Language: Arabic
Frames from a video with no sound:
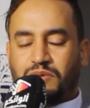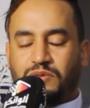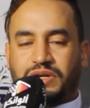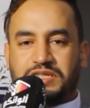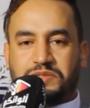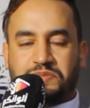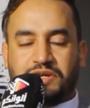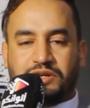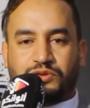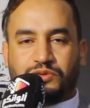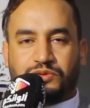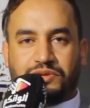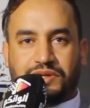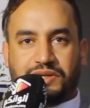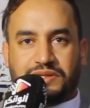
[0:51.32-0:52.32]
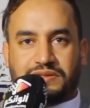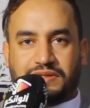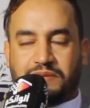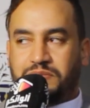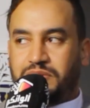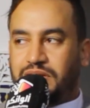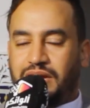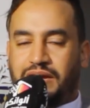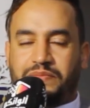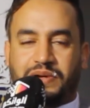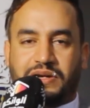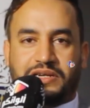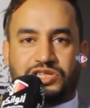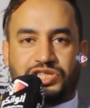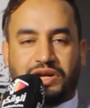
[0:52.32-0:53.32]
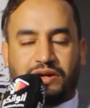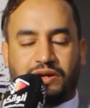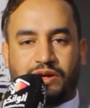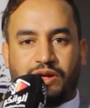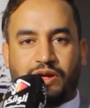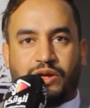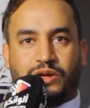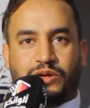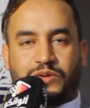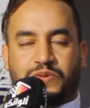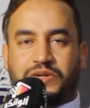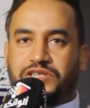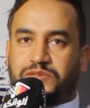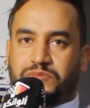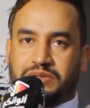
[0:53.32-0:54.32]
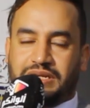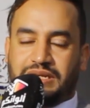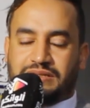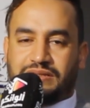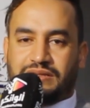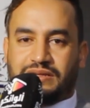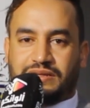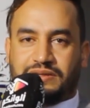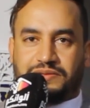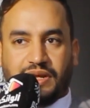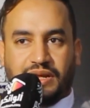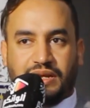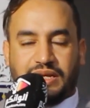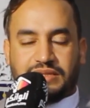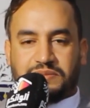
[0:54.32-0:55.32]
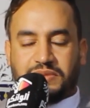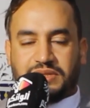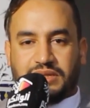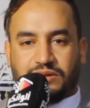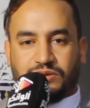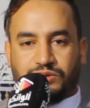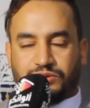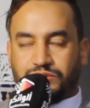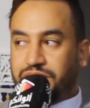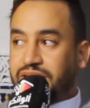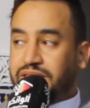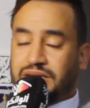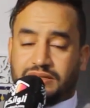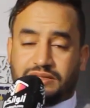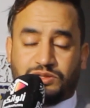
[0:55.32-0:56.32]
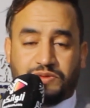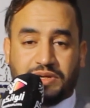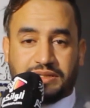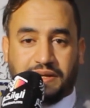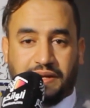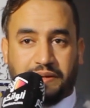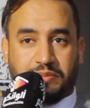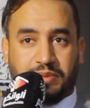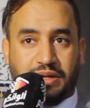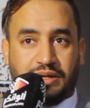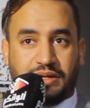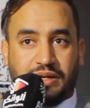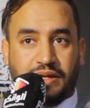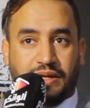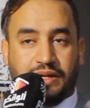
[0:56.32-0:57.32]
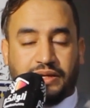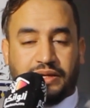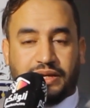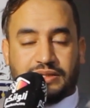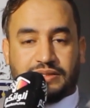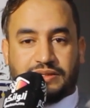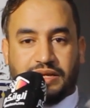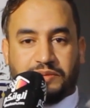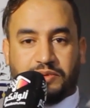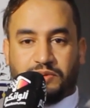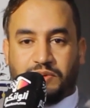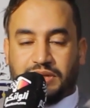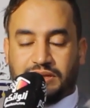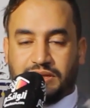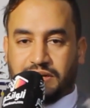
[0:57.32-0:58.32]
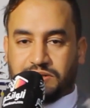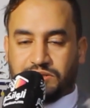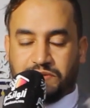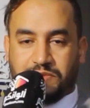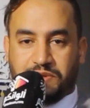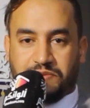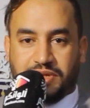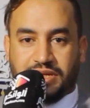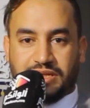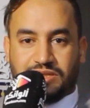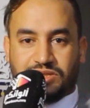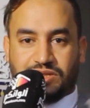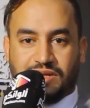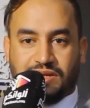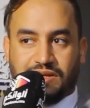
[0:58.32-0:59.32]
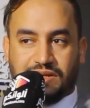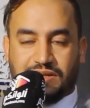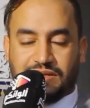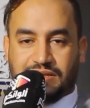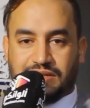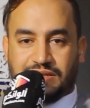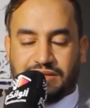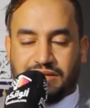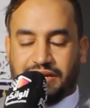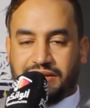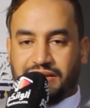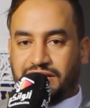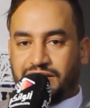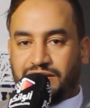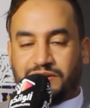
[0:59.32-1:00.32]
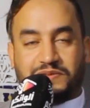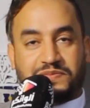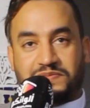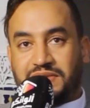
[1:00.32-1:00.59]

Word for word: وكنتمنى نكون زعما العمل ينجح ويعجب الناس الازمه ديال كورونا دازت شويه صعيبه كانت صعيبه لواحد الدرجه ما يمكنش يعني